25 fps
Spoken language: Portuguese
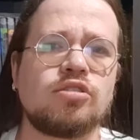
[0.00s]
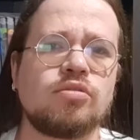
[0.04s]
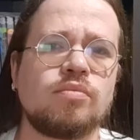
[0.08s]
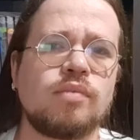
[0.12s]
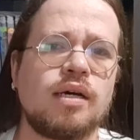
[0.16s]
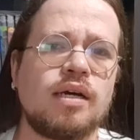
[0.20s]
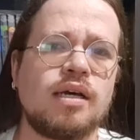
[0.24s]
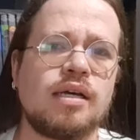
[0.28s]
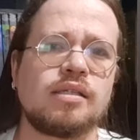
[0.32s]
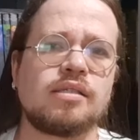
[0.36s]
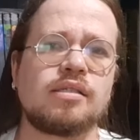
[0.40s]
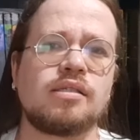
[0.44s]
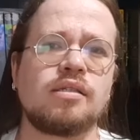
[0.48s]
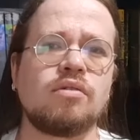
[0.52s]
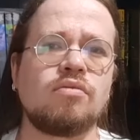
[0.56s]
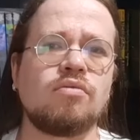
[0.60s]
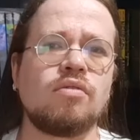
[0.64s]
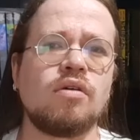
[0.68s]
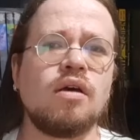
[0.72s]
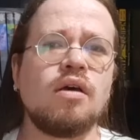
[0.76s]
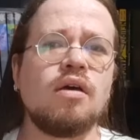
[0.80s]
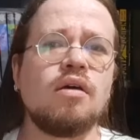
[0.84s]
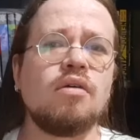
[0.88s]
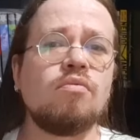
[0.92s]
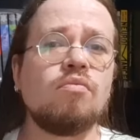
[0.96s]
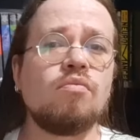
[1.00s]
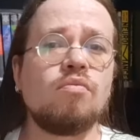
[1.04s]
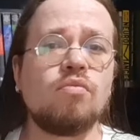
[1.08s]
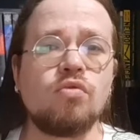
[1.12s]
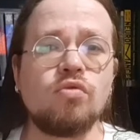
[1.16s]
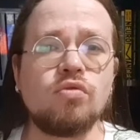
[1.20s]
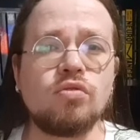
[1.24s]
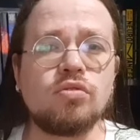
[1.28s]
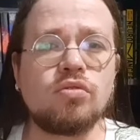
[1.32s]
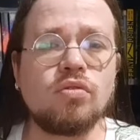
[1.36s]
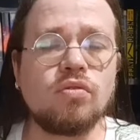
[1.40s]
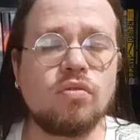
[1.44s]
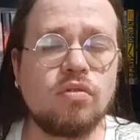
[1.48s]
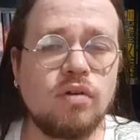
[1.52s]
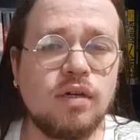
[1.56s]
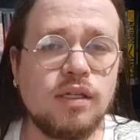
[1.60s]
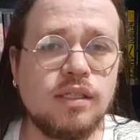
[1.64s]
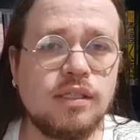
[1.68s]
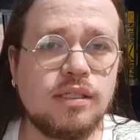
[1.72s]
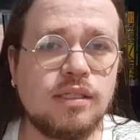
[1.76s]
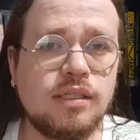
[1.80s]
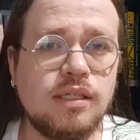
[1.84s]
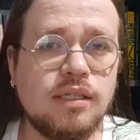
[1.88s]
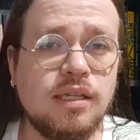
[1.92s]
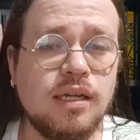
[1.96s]
uma reação muito
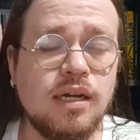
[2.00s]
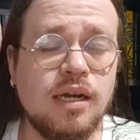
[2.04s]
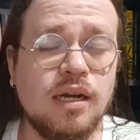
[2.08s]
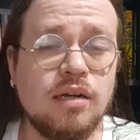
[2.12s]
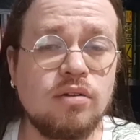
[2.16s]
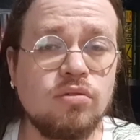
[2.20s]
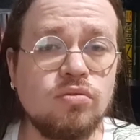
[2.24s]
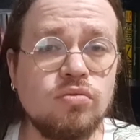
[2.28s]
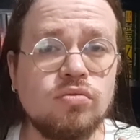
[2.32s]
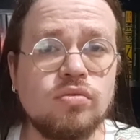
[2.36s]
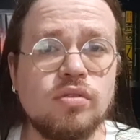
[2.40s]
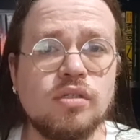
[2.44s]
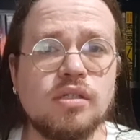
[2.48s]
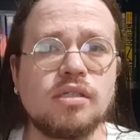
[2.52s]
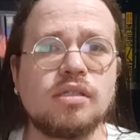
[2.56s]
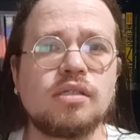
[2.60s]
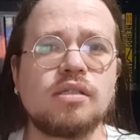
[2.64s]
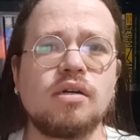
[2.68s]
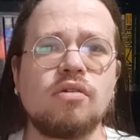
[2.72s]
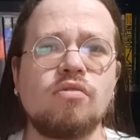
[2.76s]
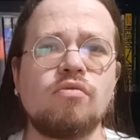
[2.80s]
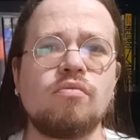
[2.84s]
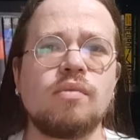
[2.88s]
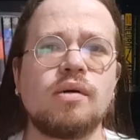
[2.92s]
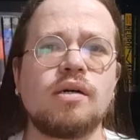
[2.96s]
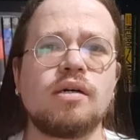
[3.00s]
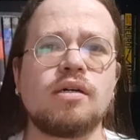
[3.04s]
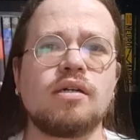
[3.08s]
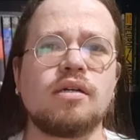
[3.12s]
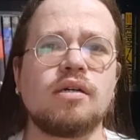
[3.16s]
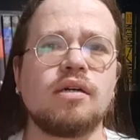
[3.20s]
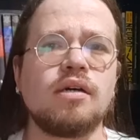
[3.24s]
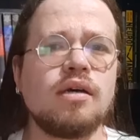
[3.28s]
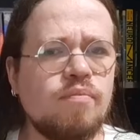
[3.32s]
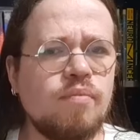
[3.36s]
conhecida na nutrição humana.